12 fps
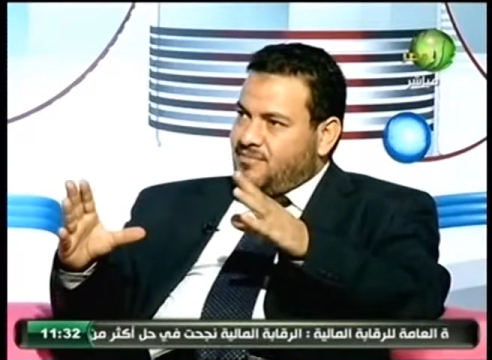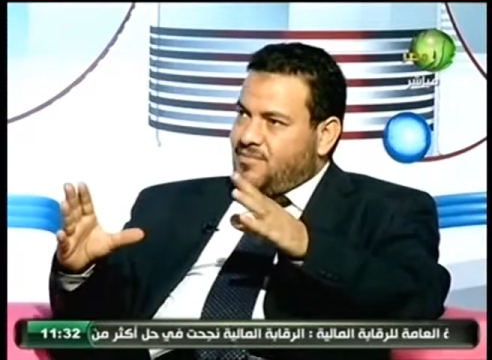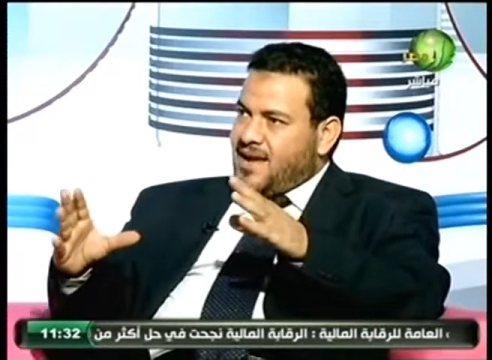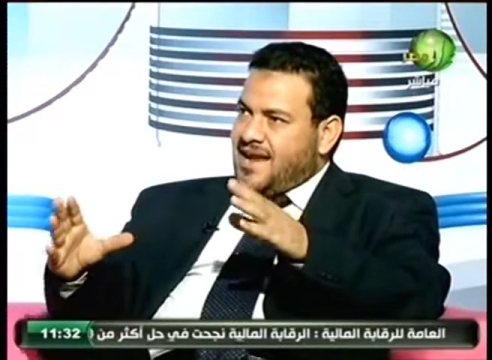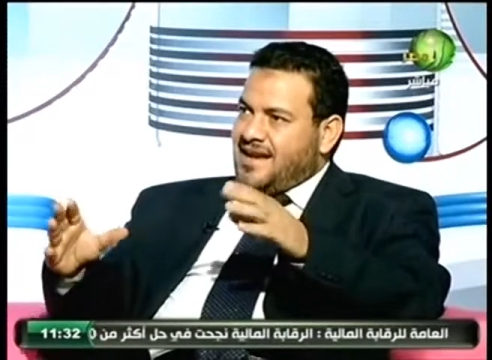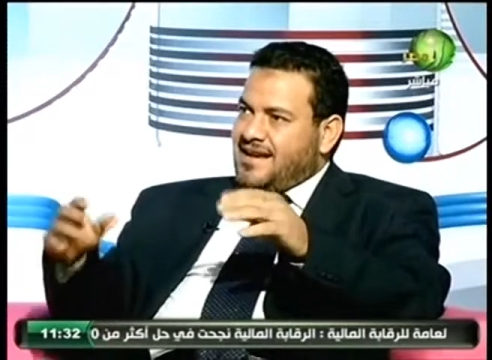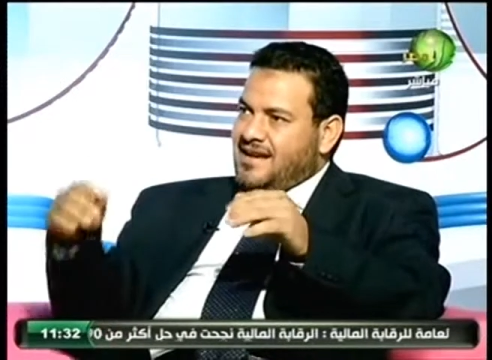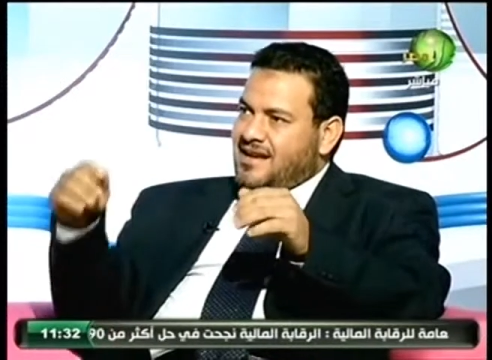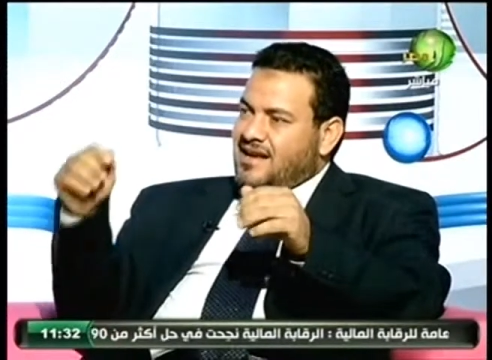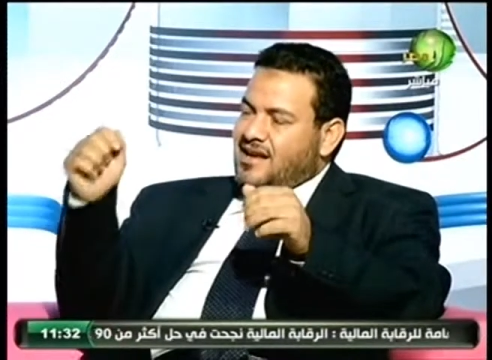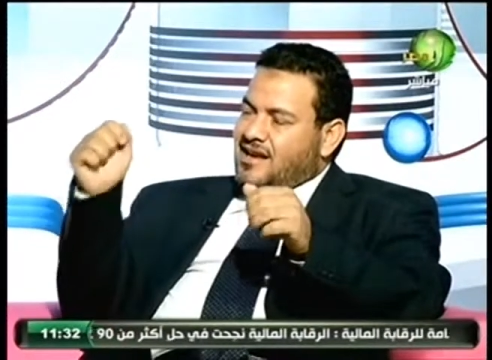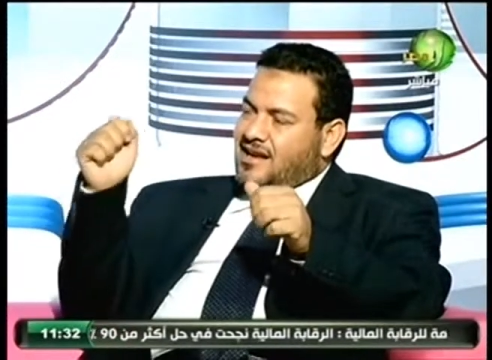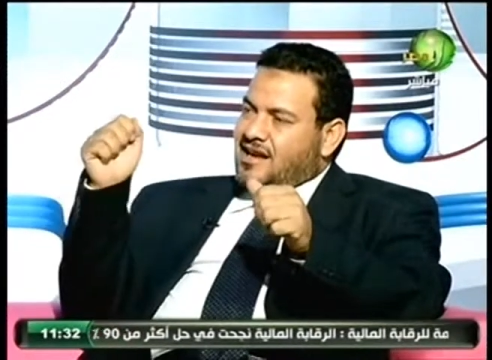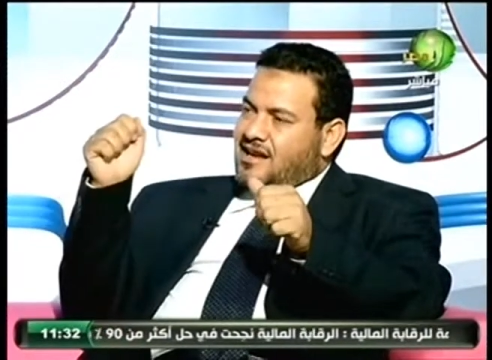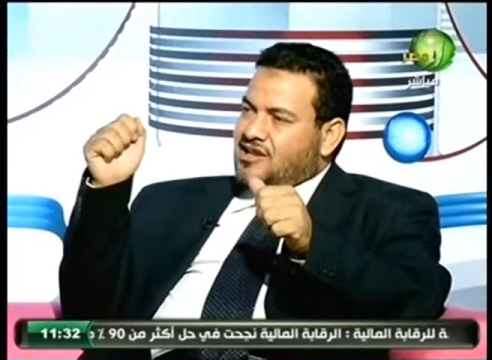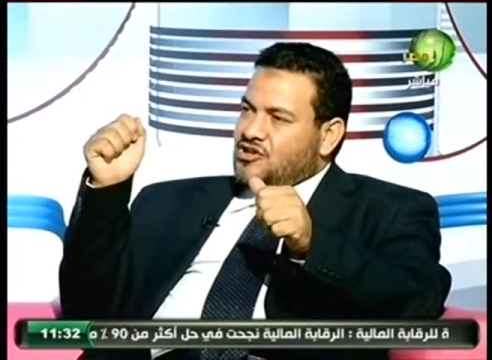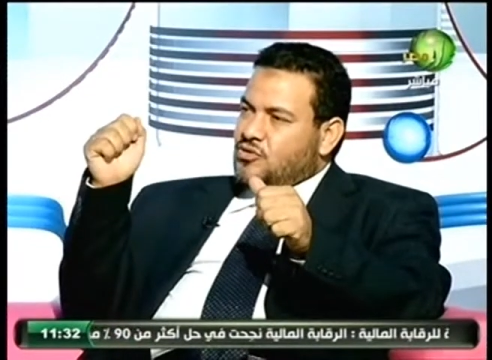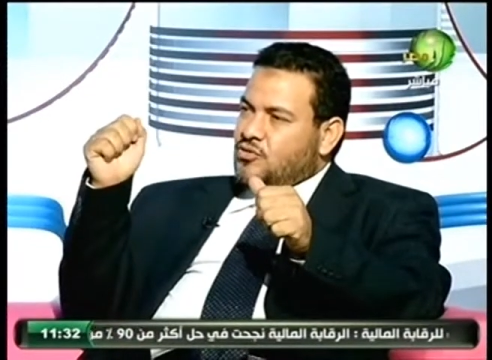بل
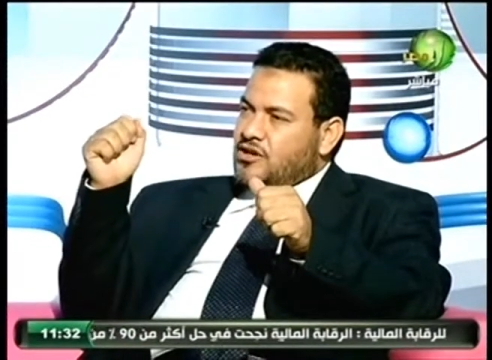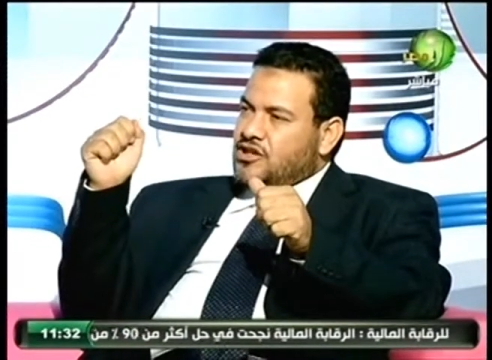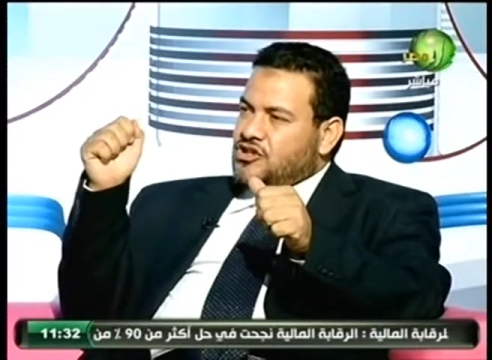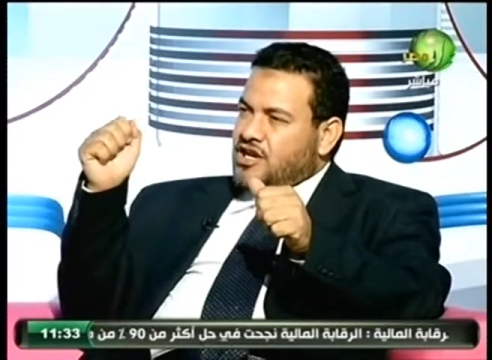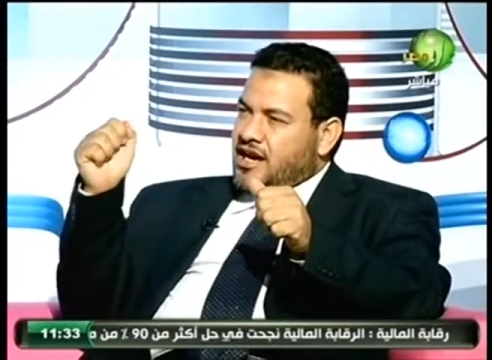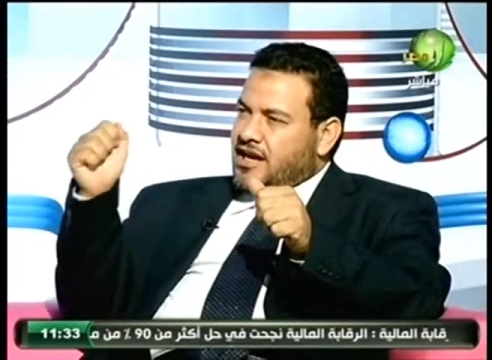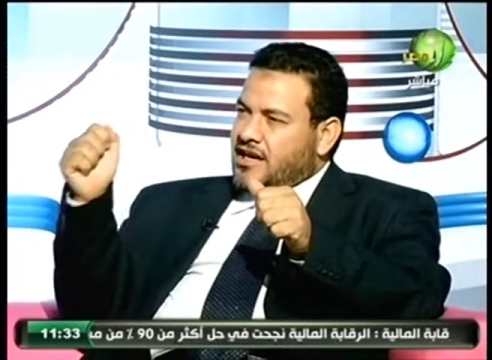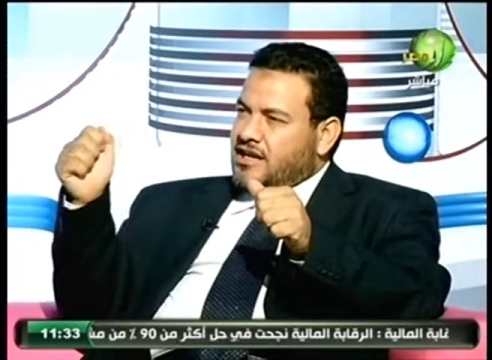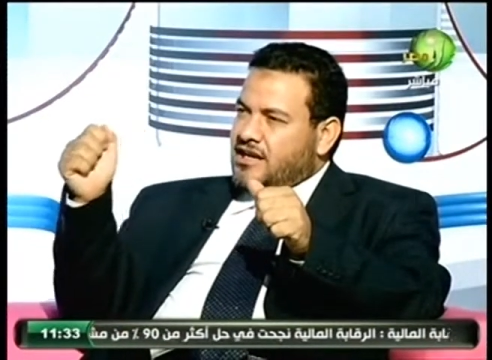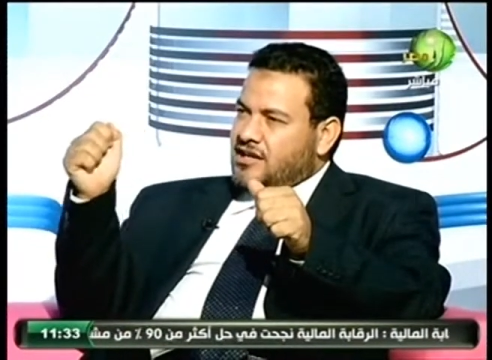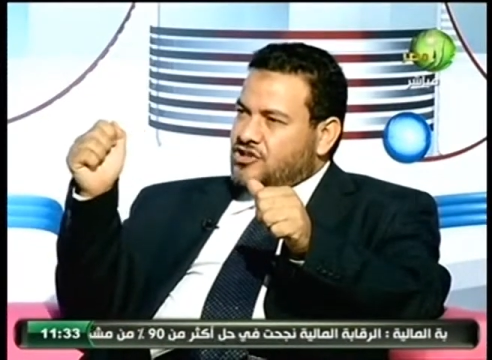آه، كل الشاغل اللي